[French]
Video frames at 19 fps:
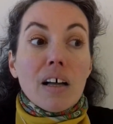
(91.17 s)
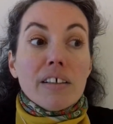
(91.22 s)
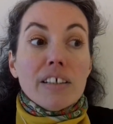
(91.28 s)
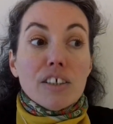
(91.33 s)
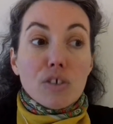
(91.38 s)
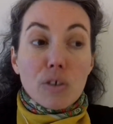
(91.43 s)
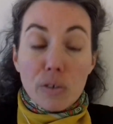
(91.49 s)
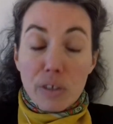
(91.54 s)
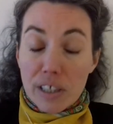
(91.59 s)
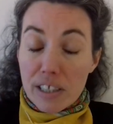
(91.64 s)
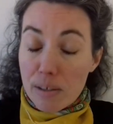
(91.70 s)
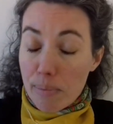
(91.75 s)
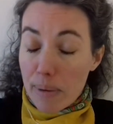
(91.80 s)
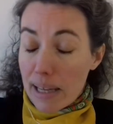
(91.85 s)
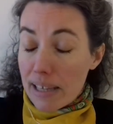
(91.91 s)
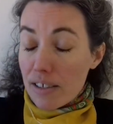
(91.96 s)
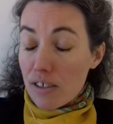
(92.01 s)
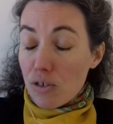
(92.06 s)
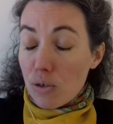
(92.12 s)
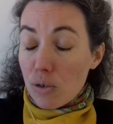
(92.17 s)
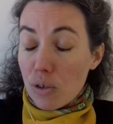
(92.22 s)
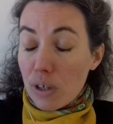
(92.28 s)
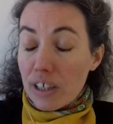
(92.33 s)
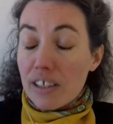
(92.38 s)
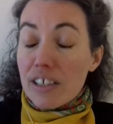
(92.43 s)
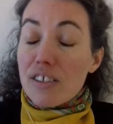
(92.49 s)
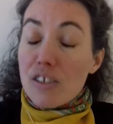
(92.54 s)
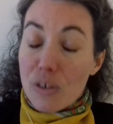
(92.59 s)
des temps d'espace
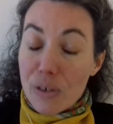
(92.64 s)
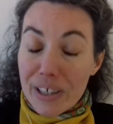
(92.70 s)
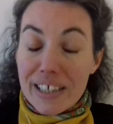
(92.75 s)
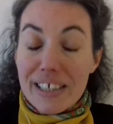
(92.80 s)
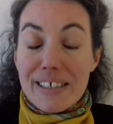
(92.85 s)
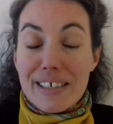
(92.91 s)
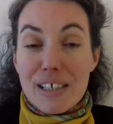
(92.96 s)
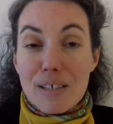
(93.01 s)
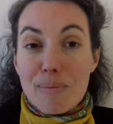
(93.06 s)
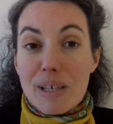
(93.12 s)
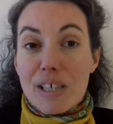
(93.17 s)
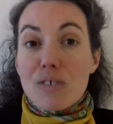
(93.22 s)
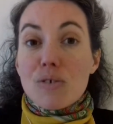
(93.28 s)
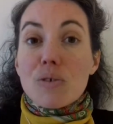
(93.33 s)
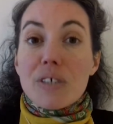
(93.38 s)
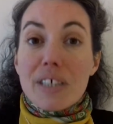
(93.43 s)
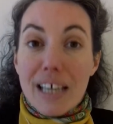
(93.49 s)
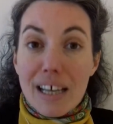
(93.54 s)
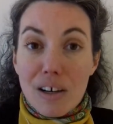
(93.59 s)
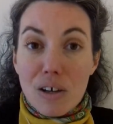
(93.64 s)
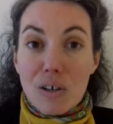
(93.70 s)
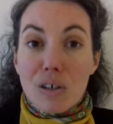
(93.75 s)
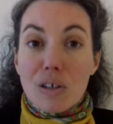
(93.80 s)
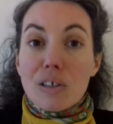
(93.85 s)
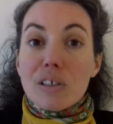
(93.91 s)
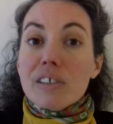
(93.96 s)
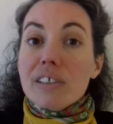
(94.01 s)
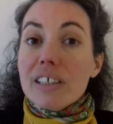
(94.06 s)
et des temps et des espaces de
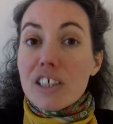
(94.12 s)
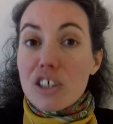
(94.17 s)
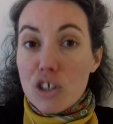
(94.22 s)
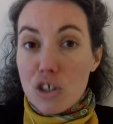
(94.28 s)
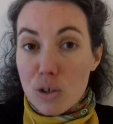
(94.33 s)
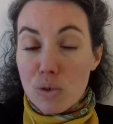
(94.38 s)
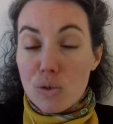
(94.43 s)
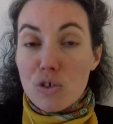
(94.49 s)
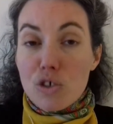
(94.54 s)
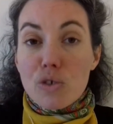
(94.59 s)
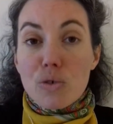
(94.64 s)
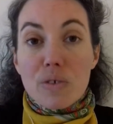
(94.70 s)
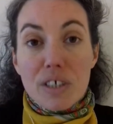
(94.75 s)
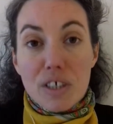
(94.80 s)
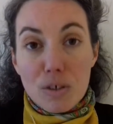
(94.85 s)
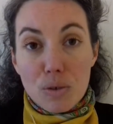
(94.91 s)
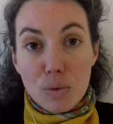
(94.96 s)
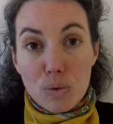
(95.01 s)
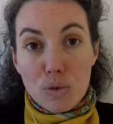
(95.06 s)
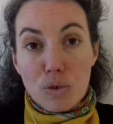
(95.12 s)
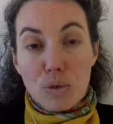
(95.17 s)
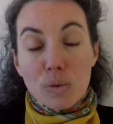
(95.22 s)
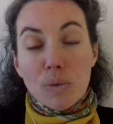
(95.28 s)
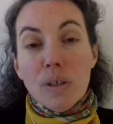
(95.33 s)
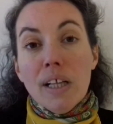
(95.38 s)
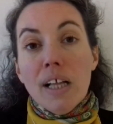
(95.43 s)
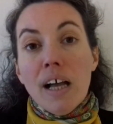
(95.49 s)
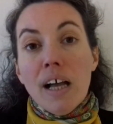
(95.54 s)
dialogue, d'échange, de
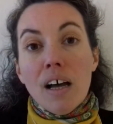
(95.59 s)
discussion